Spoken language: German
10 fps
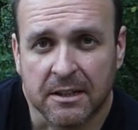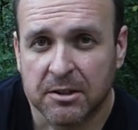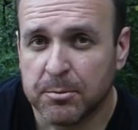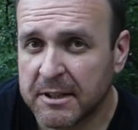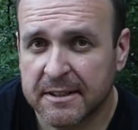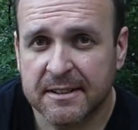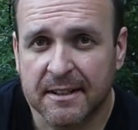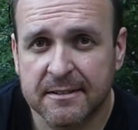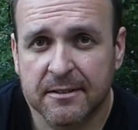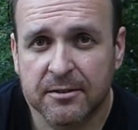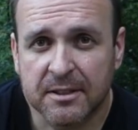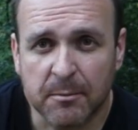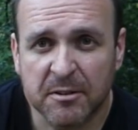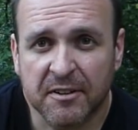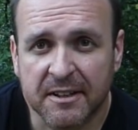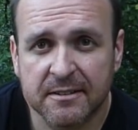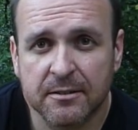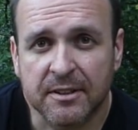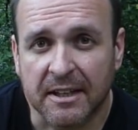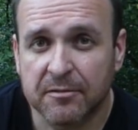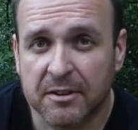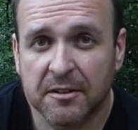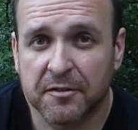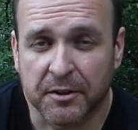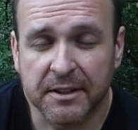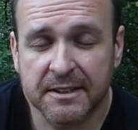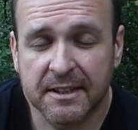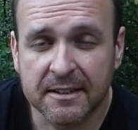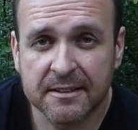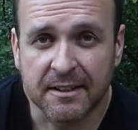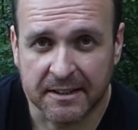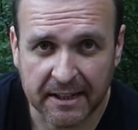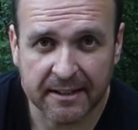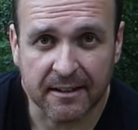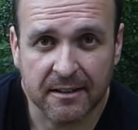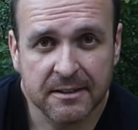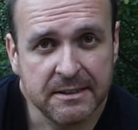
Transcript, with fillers: Ich würde das Ganze zusammenfassen und einfach Feuerkit nennen.